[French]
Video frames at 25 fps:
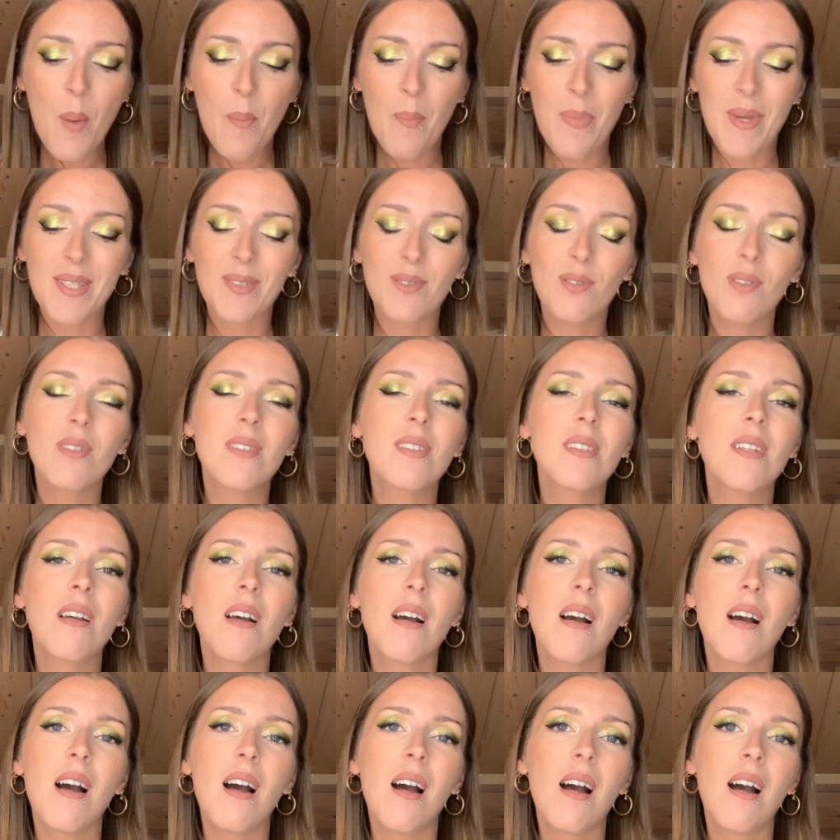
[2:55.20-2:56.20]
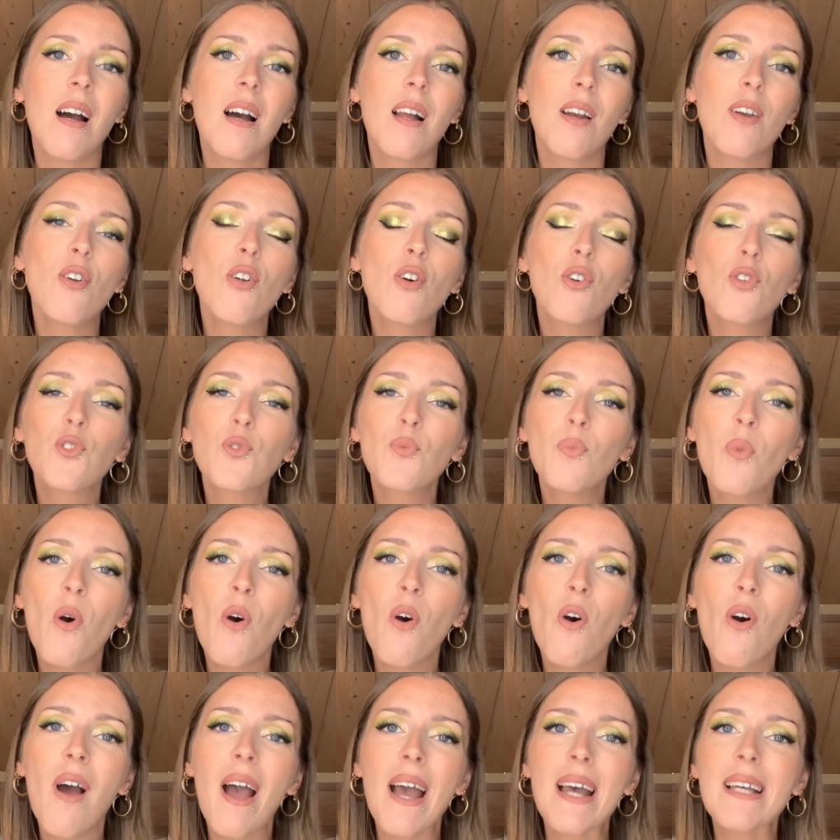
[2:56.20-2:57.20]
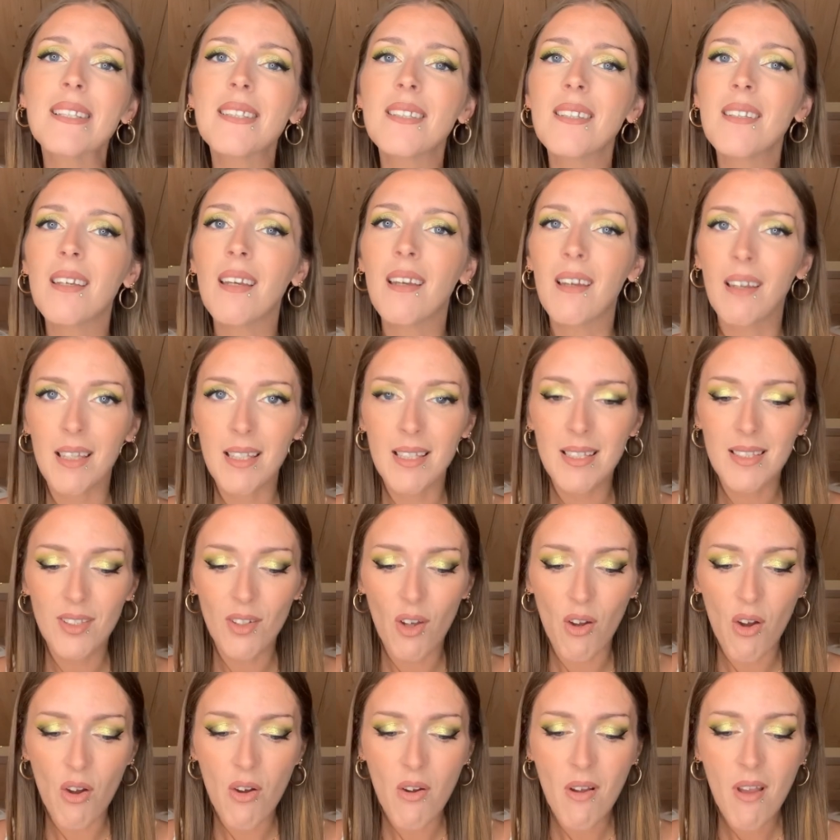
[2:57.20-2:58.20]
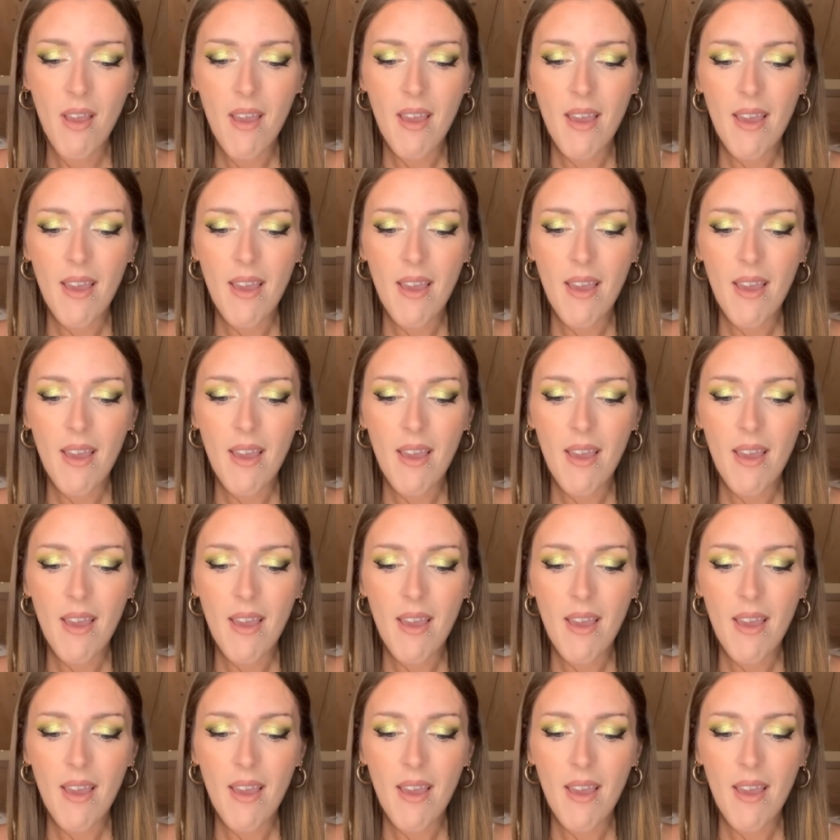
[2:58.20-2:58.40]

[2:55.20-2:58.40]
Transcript: parce que c'est un, un lancement assez récent